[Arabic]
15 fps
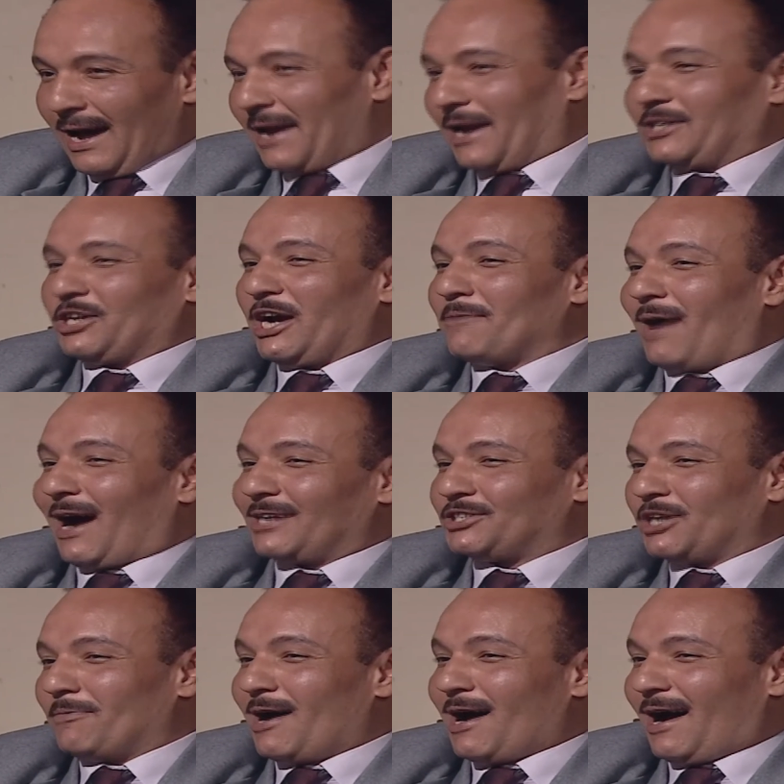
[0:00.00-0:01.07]
انا جاي مع
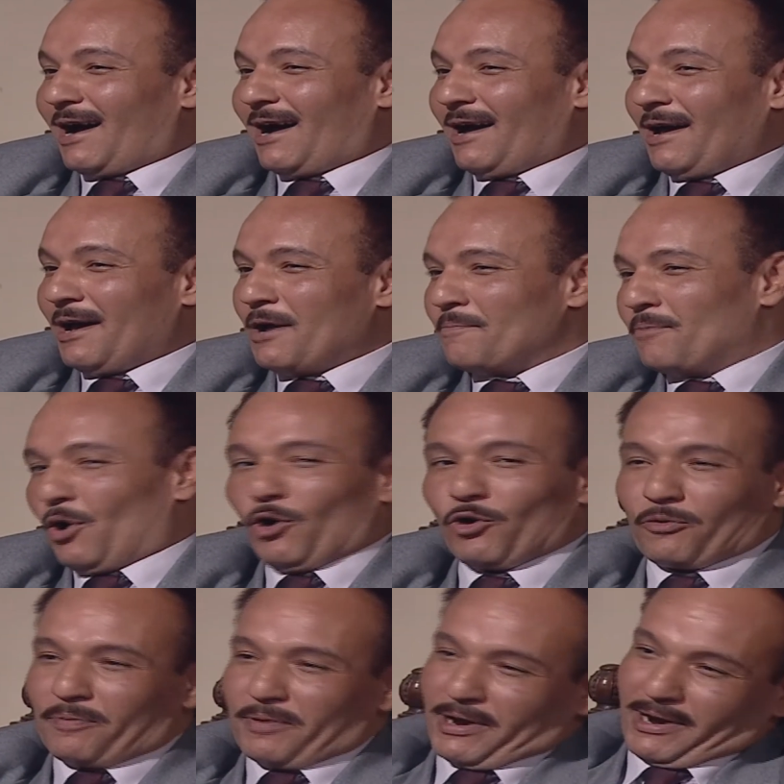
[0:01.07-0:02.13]
الجماعه بحكم